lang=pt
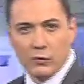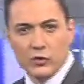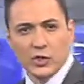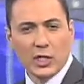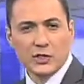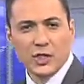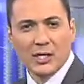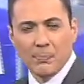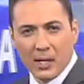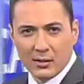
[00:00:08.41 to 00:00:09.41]
o vigilante
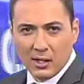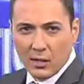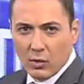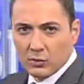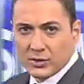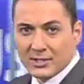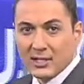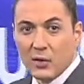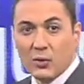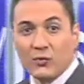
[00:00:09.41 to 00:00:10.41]
que perdeu a
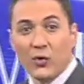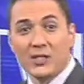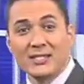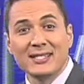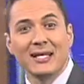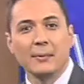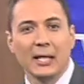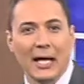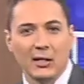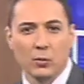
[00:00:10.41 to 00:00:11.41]
audição e foi
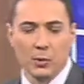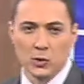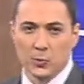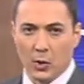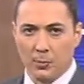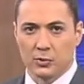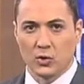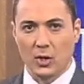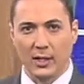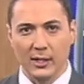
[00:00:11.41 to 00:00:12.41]
discriminado pelos próprios
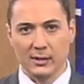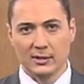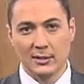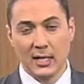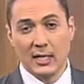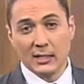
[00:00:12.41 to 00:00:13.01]
colegas.